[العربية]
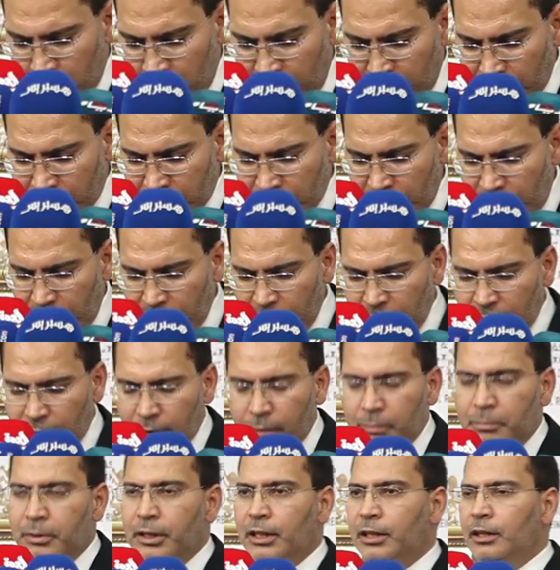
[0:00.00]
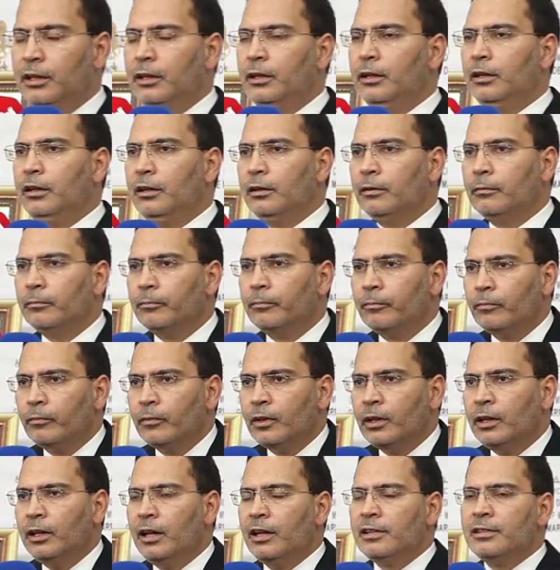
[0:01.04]
ما يتعلق
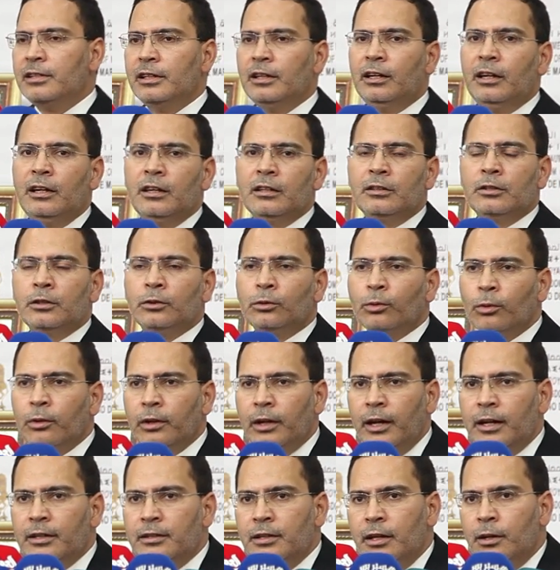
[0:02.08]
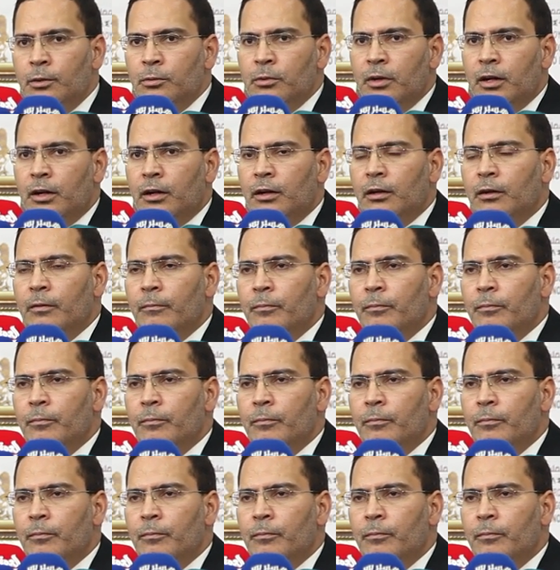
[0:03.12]
بالأسئلة التي طرحت حول آه،